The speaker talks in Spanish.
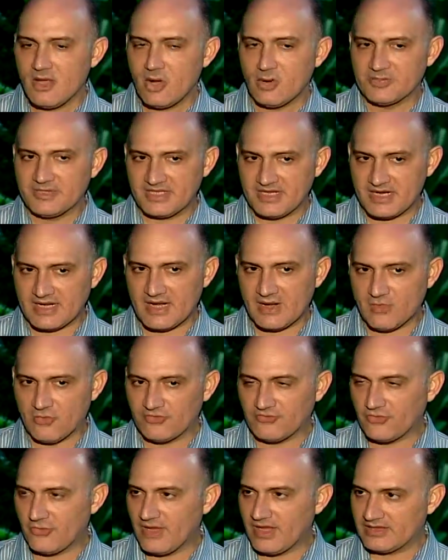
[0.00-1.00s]
obtener
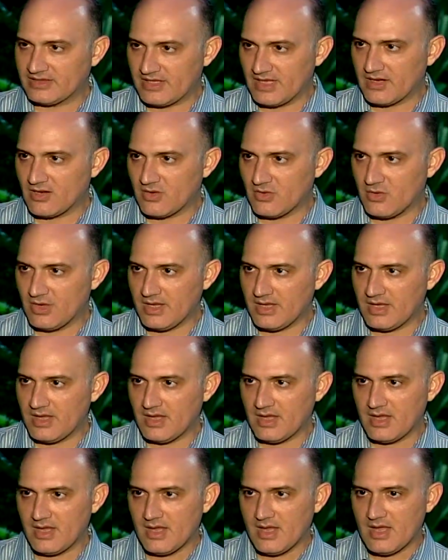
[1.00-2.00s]
recursos externos
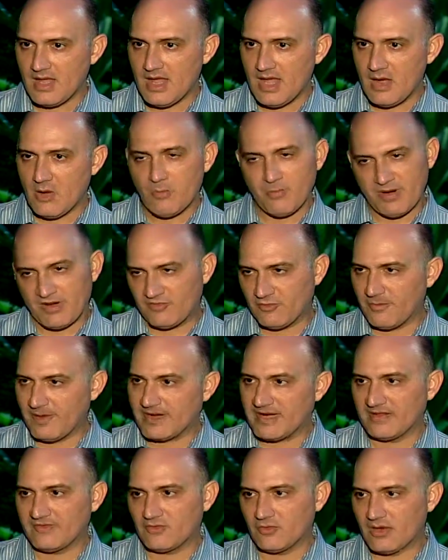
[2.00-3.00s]
eh, a un precio
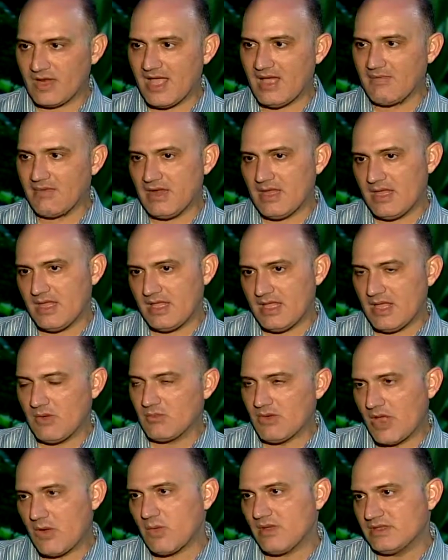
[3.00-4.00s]
más razonable y en
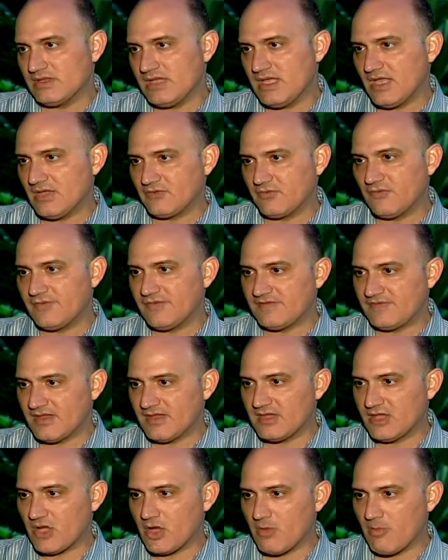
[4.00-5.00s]
una cuantía
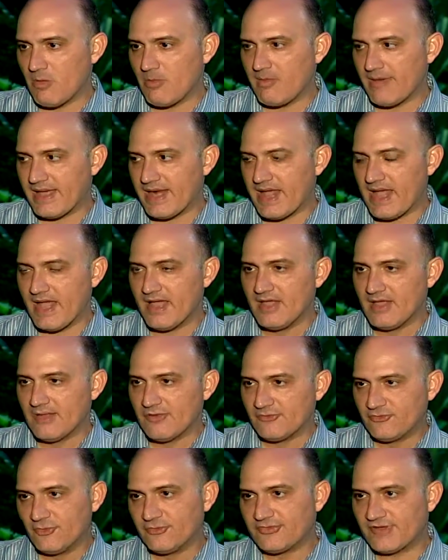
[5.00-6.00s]
suficiente como para
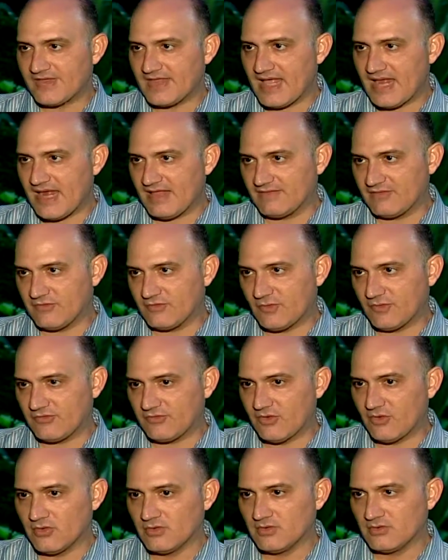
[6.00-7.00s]
subsanar la
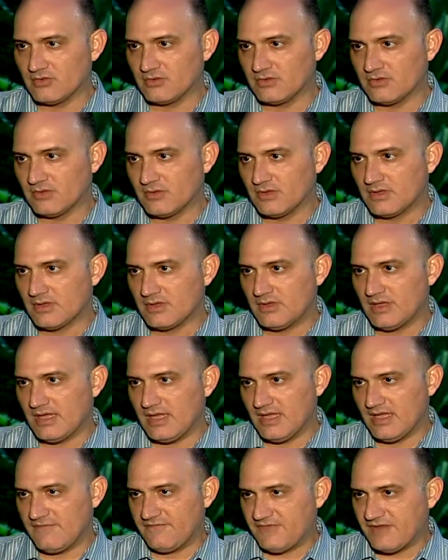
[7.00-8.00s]
situación
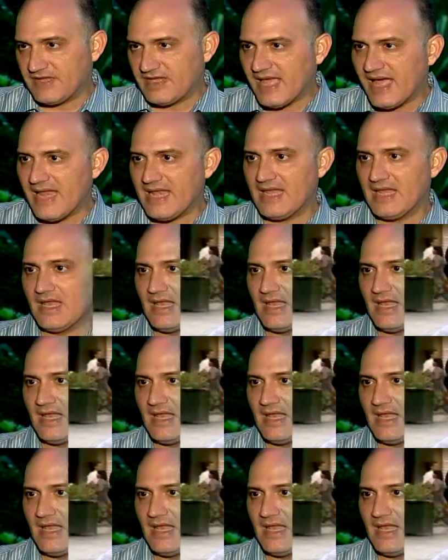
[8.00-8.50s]
eh, fiscal.